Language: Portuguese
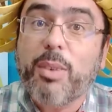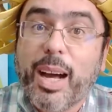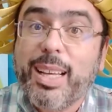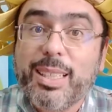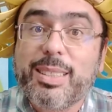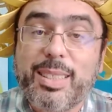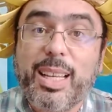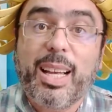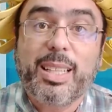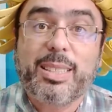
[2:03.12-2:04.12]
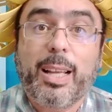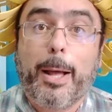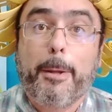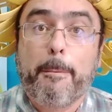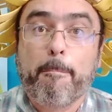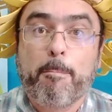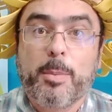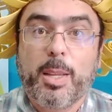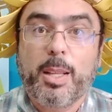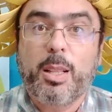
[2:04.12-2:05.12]
vai se realizar.
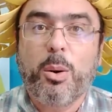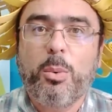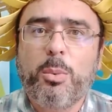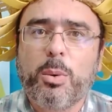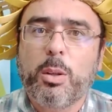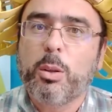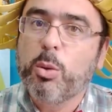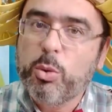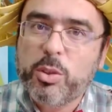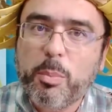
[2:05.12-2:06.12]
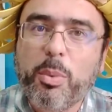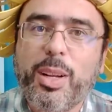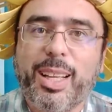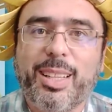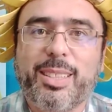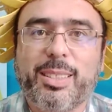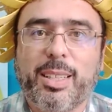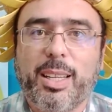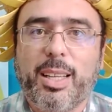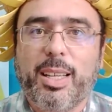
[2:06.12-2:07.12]
Então, lute por eles.
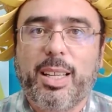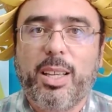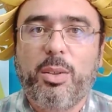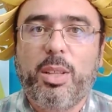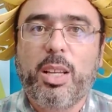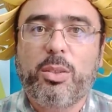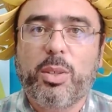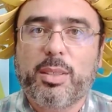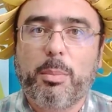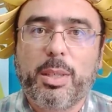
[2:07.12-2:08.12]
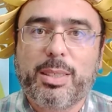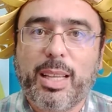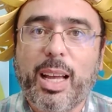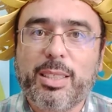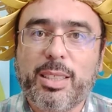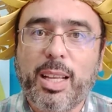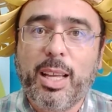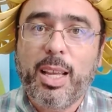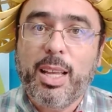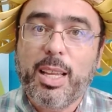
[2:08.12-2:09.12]
Eu deixo essa mensagem,
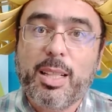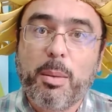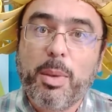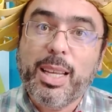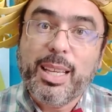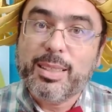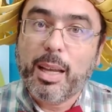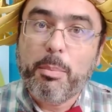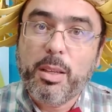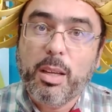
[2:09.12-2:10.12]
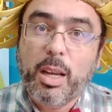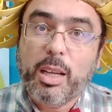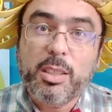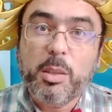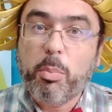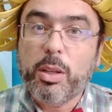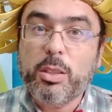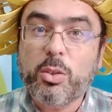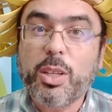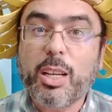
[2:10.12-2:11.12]
né? E também, quem sabe, a gente
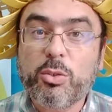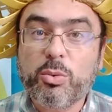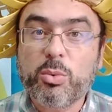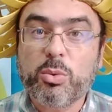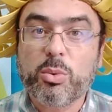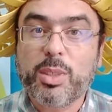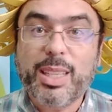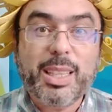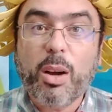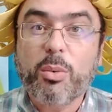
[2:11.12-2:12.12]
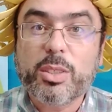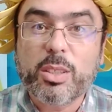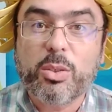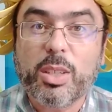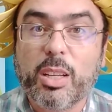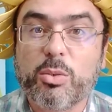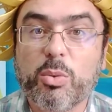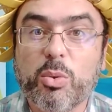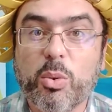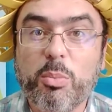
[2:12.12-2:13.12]
pode sonhar junto. Que tal você sonhar
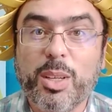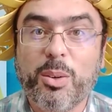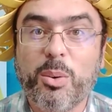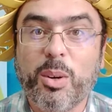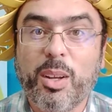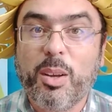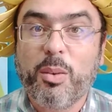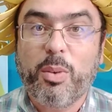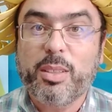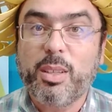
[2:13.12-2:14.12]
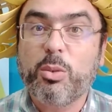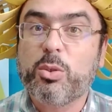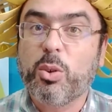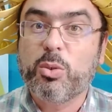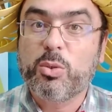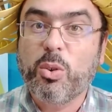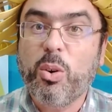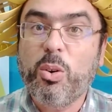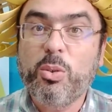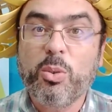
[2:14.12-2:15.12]
junto comigo? fazer o seu
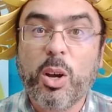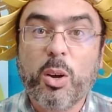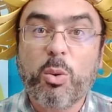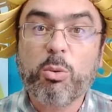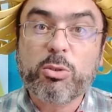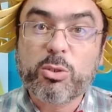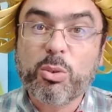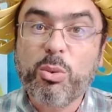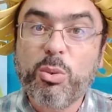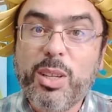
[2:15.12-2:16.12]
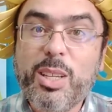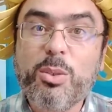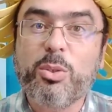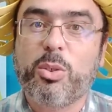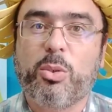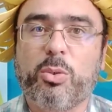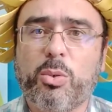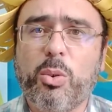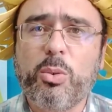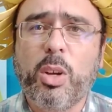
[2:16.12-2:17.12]
sonho, construir o seu
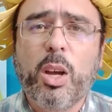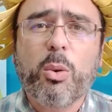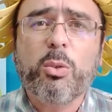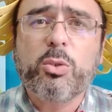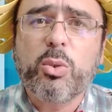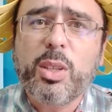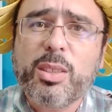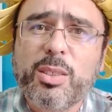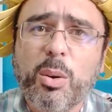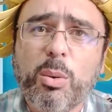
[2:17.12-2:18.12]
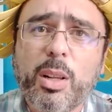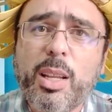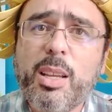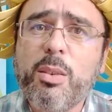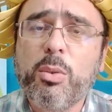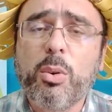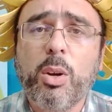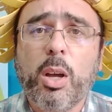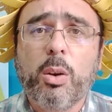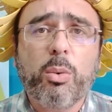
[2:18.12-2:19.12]
sonho, construir seu livro,
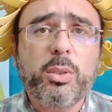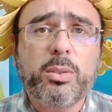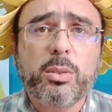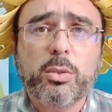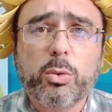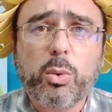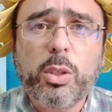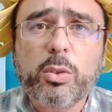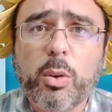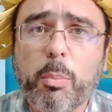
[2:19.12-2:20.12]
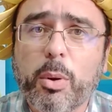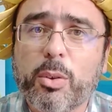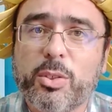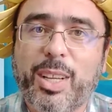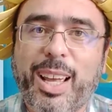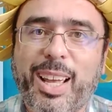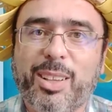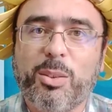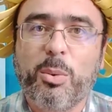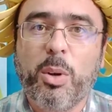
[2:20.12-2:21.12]
construir o seu
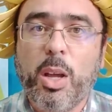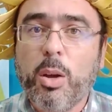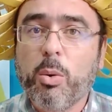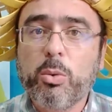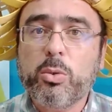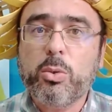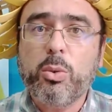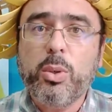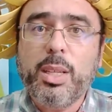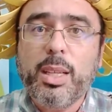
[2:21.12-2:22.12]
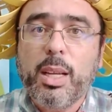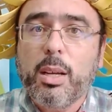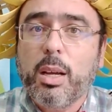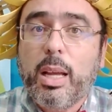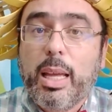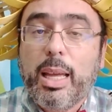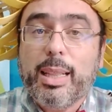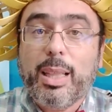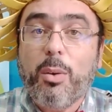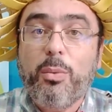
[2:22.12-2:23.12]
projeto, construir
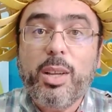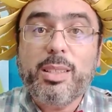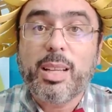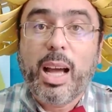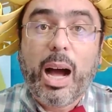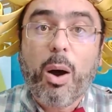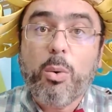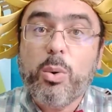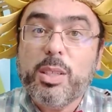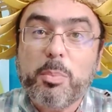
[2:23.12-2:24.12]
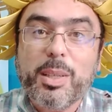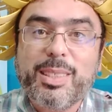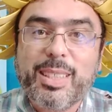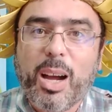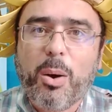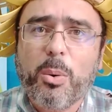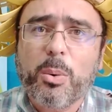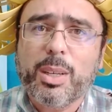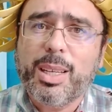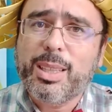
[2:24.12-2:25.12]
é, talvez algo especial.
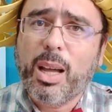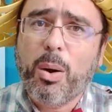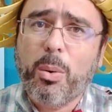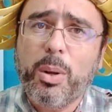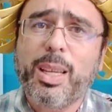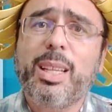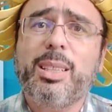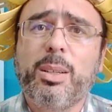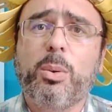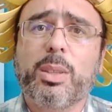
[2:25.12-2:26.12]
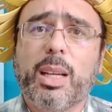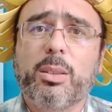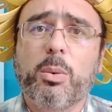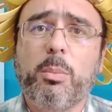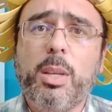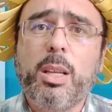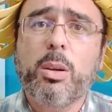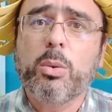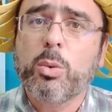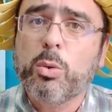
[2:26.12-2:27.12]
Que tal? Entre em contato
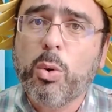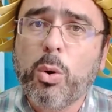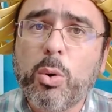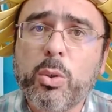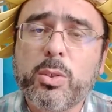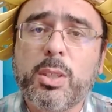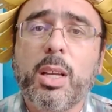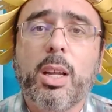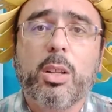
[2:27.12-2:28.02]
comigo no 12